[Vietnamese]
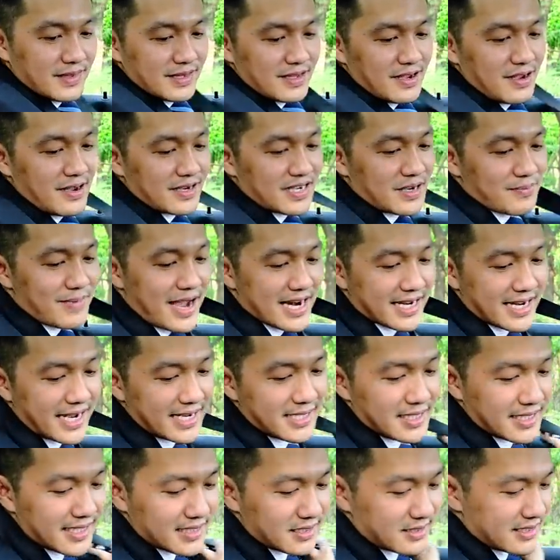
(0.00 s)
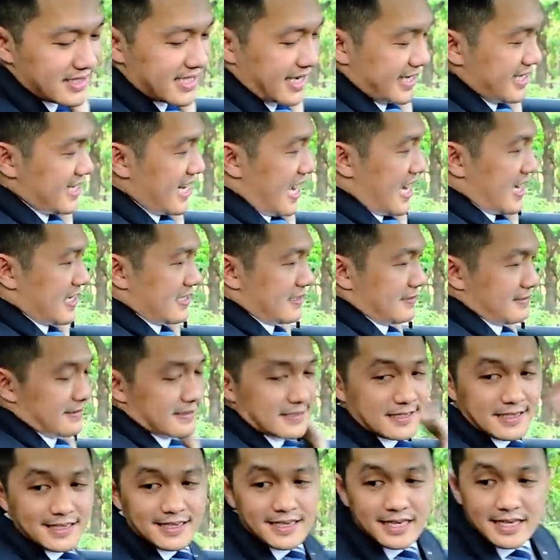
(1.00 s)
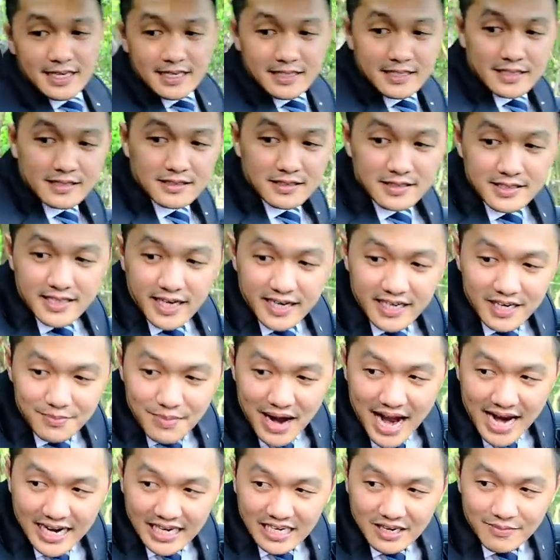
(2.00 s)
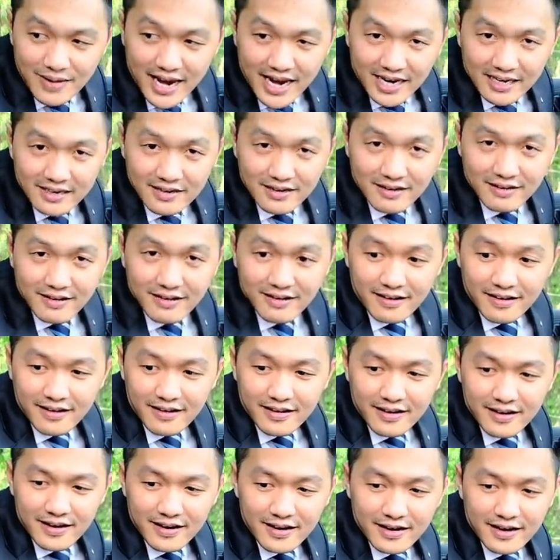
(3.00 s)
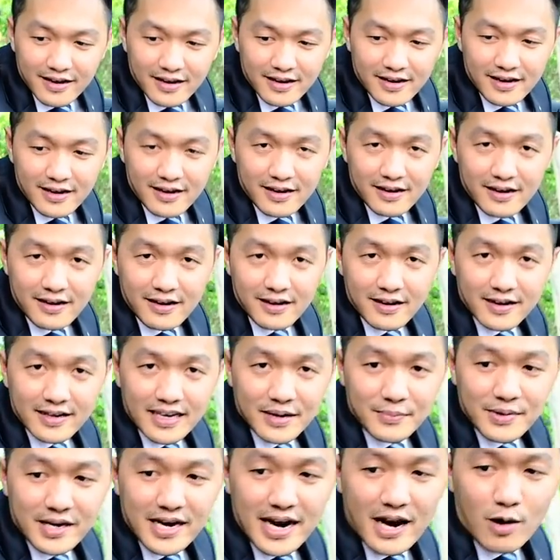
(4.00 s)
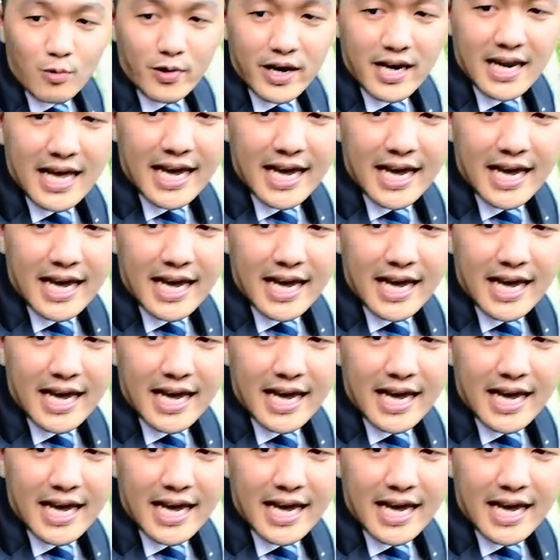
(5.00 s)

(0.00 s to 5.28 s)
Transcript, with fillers: đó các bạn thấy những cái đường chỉ nè những đường chỉ nó mai nè các bạn à, camera quay